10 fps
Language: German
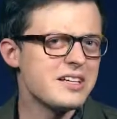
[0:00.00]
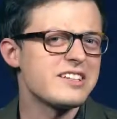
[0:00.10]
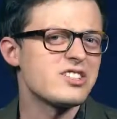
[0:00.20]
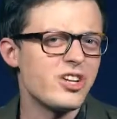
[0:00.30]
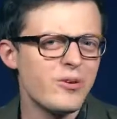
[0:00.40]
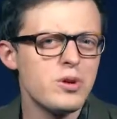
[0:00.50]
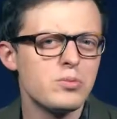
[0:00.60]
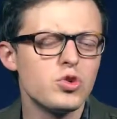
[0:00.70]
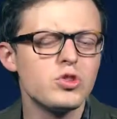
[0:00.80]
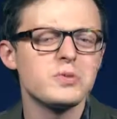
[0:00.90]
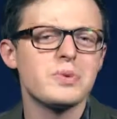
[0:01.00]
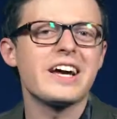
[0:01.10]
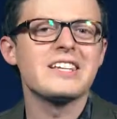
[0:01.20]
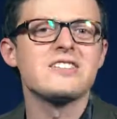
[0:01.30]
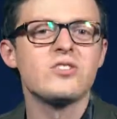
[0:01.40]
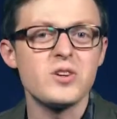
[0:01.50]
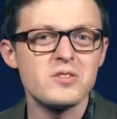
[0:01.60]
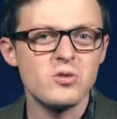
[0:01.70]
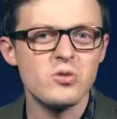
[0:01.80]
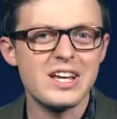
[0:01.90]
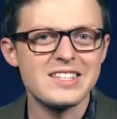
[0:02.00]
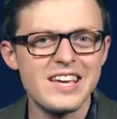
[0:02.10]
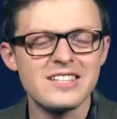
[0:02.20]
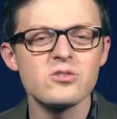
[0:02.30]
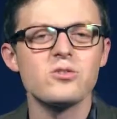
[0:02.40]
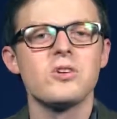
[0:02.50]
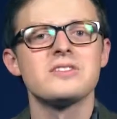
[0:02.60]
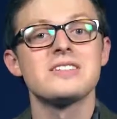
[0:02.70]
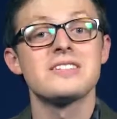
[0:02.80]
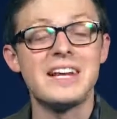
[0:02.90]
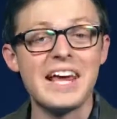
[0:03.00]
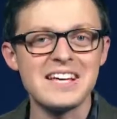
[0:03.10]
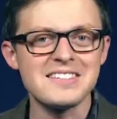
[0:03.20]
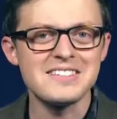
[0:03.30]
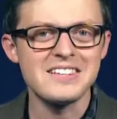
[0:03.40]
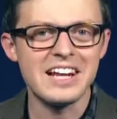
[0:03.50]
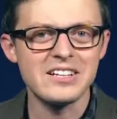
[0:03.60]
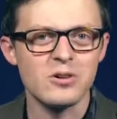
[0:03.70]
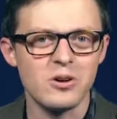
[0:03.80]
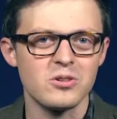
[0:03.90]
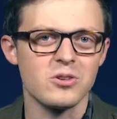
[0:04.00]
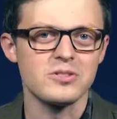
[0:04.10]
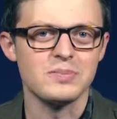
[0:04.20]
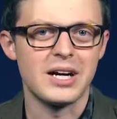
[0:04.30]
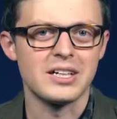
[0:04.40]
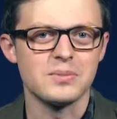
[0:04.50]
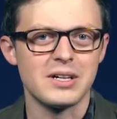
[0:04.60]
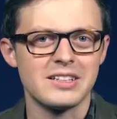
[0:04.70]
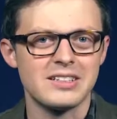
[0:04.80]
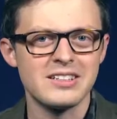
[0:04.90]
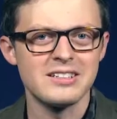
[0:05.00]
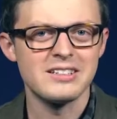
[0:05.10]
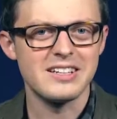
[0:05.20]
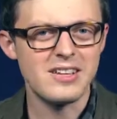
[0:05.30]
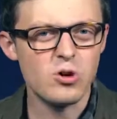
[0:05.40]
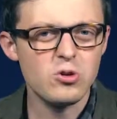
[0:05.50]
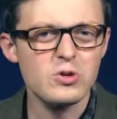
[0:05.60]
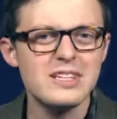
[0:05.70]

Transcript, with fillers: ihr, dass General Motors bereits 1996 sein erstes Elektroauto auf den Markt gebracht hat? Das Auto